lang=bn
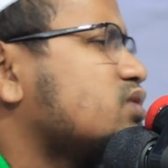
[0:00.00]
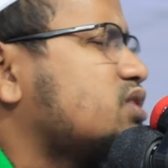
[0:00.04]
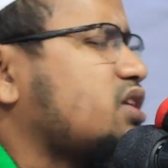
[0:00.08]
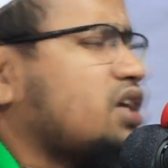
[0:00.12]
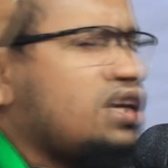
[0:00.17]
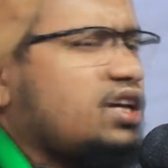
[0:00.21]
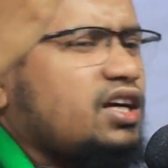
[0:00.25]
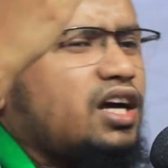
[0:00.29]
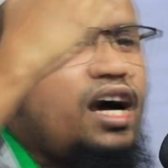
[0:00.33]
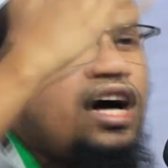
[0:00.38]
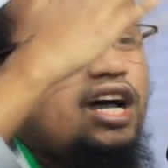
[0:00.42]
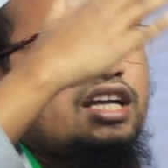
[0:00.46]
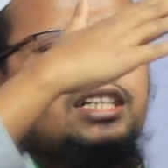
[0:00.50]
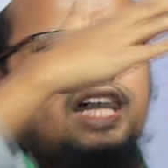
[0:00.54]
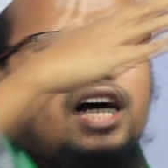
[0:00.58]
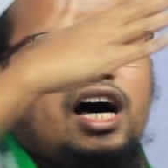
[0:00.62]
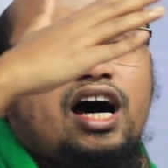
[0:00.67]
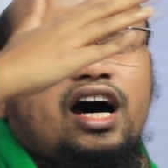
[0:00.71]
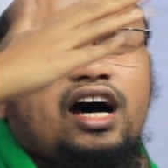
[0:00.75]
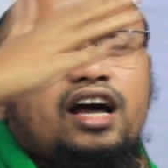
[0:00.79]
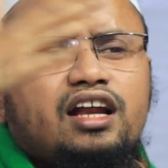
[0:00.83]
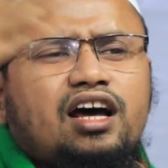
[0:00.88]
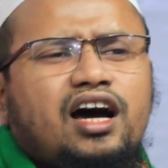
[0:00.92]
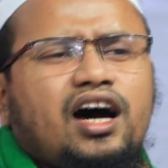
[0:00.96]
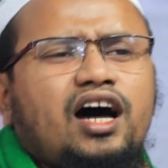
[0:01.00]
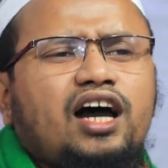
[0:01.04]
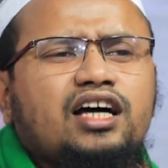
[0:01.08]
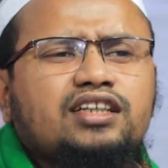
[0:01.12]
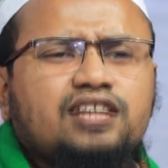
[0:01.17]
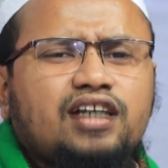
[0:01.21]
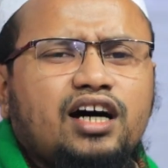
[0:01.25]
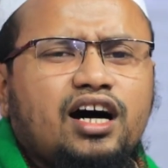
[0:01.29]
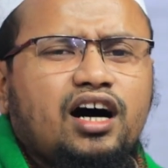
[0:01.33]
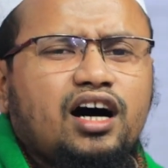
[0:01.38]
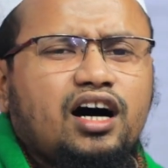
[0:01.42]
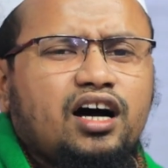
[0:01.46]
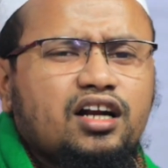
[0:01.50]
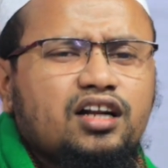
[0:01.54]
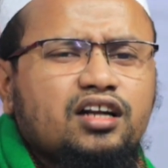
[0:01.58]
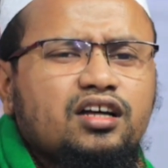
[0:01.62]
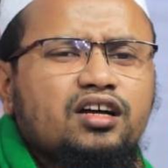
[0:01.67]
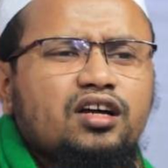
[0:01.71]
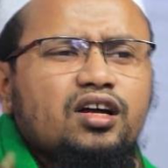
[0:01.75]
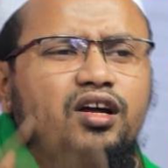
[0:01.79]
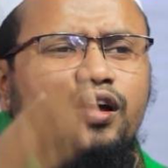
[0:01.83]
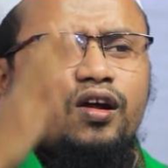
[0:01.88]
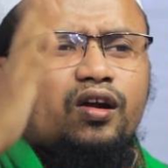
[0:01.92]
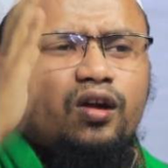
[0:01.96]
অনুসারী হাজার হাজার
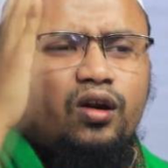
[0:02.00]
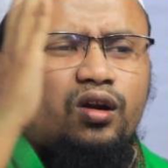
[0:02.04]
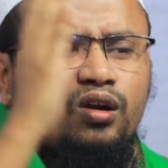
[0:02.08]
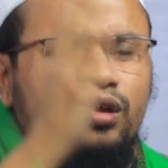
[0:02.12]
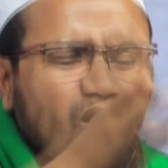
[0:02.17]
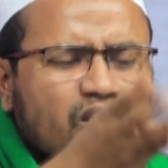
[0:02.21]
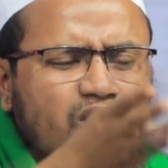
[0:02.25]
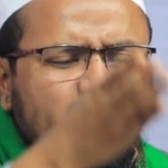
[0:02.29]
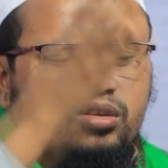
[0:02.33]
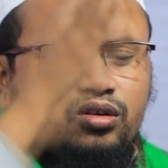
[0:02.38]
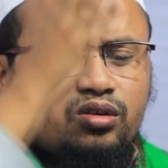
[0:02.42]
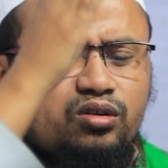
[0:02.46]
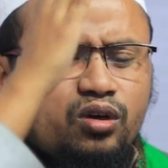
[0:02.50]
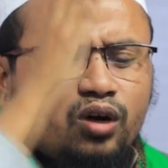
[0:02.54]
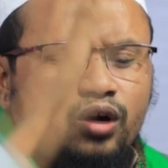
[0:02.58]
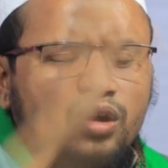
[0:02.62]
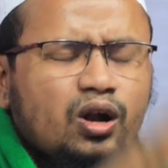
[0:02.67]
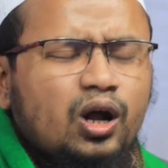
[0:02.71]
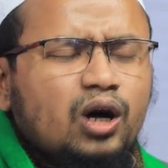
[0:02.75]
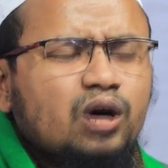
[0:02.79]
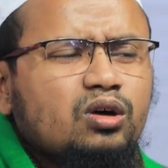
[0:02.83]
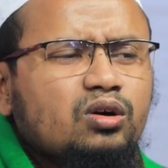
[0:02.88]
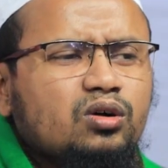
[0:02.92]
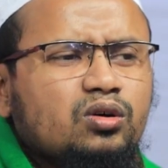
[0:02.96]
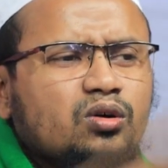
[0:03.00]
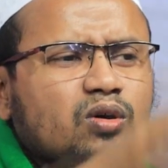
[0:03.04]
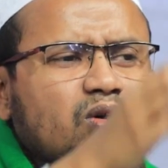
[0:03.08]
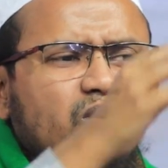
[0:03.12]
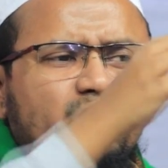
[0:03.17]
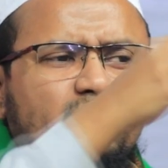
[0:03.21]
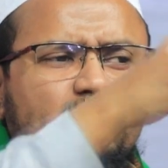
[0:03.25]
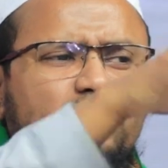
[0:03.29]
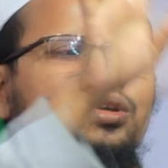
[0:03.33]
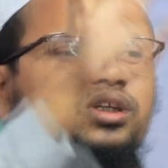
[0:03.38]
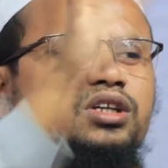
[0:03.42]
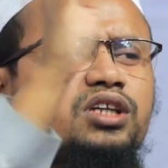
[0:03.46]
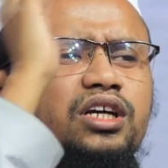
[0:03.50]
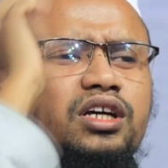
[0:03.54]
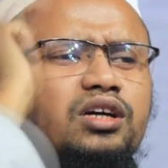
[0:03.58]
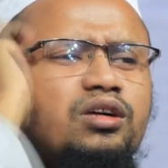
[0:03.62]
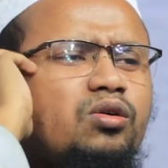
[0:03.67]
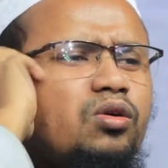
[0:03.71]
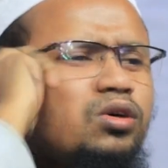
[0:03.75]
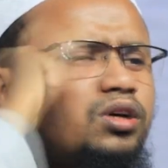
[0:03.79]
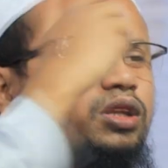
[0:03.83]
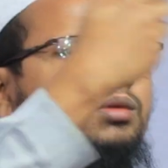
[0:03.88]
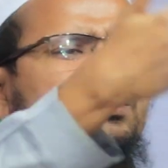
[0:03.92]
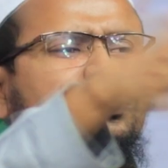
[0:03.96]
লক্ষ লক্ষ কোটি
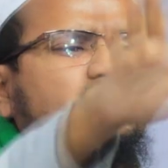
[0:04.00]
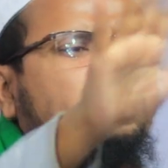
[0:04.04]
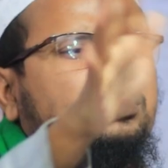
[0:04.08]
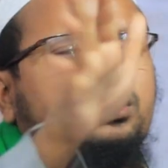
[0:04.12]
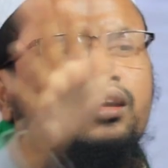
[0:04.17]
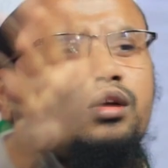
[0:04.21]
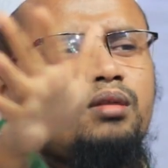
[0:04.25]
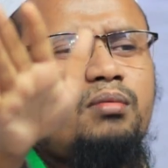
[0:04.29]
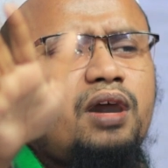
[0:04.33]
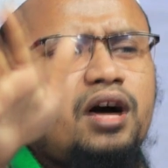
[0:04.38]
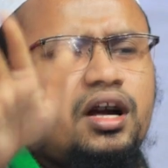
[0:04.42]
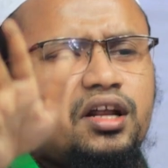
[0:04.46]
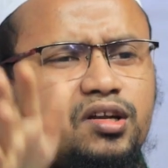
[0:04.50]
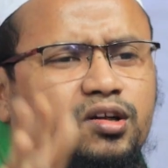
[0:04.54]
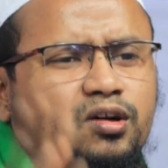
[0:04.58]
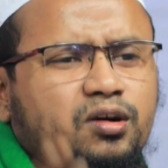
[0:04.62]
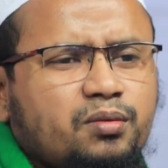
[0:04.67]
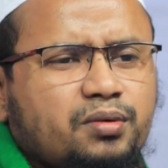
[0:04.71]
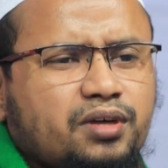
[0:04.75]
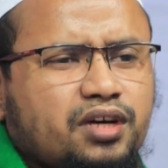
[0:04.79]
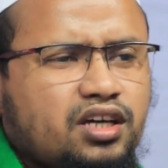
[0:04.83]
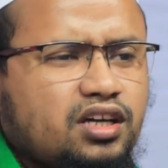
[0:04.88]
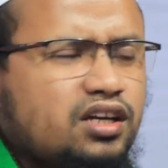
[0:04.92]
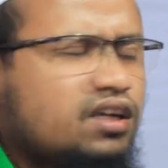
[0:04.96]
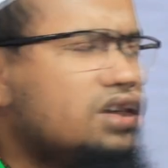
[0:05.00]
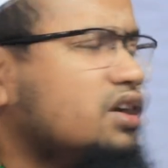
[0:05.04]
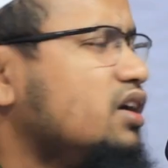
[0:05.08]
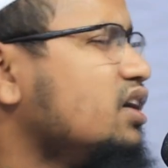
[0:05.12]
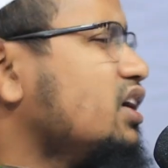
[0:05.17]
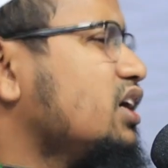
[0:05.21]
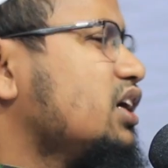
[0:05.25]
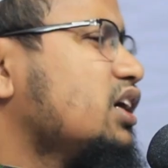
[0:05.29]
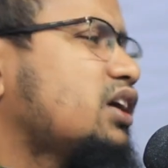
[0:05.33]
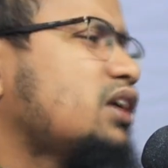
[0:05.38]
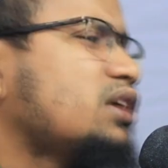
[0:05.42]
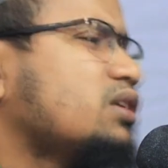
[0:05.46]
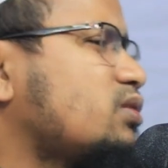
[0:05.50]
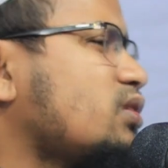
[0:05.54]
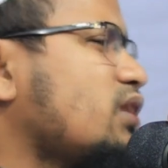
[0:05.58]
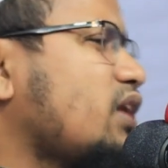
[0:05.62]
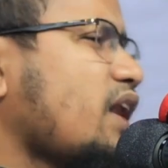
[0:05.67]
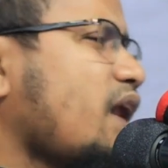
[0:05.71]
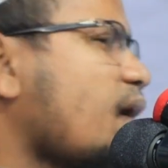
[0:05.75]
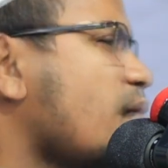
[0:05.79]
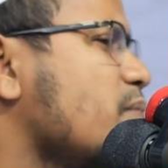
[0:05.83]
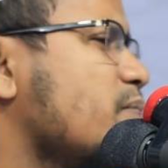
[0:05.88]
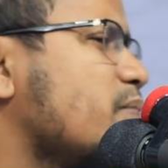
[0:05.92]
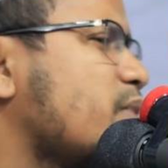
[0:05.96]
কোটি মুসলমান হবে কিন্তু
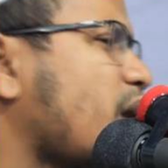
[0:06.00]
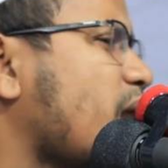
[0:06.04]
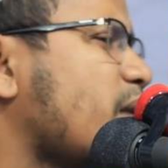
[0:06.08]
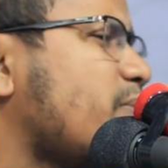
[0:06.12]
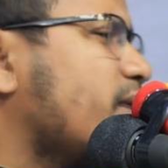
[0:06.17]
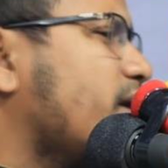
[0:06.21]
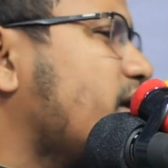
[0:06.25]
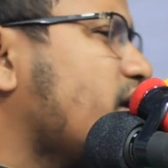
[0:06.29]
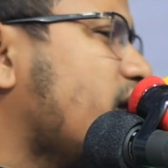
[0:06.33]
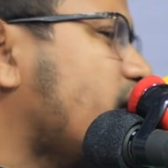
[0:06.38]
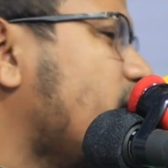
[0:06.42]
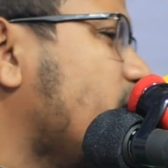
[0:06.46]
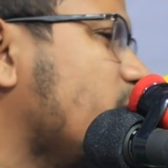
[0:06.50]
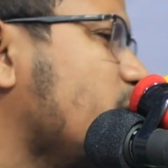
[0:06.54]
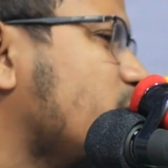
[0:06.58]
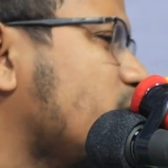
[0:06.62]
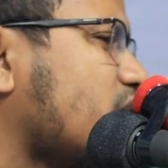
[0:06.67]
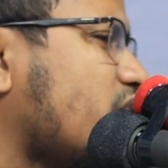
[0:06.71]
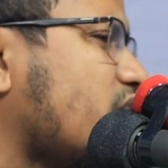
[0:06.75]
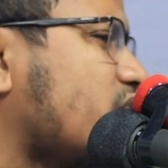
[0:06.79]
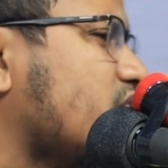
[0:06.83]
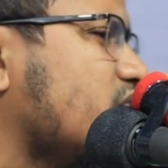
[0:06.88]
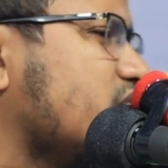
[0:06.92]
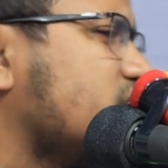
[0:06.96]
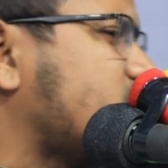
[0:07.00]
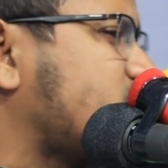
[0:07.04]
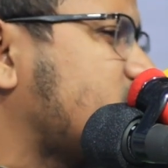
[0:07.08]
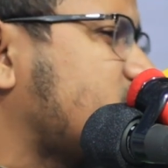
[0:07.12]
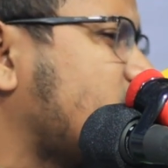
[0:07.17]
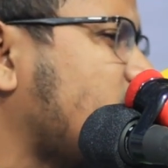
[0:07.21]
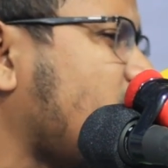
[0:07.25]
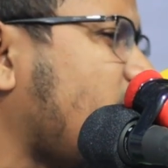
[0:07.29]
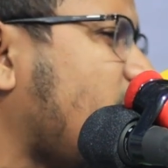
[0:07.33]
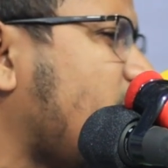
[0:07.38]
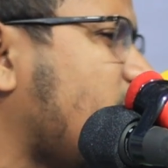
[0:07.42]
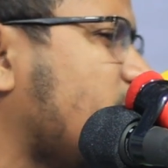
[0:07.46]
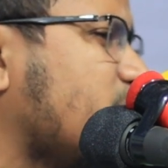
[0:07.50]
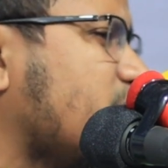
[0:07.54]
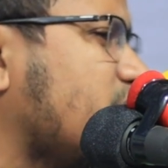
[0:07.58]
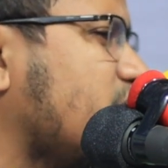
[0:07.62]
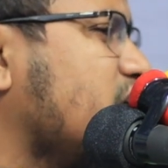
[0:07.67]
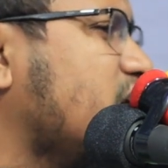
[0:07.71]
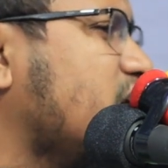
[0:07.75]
ইসলাম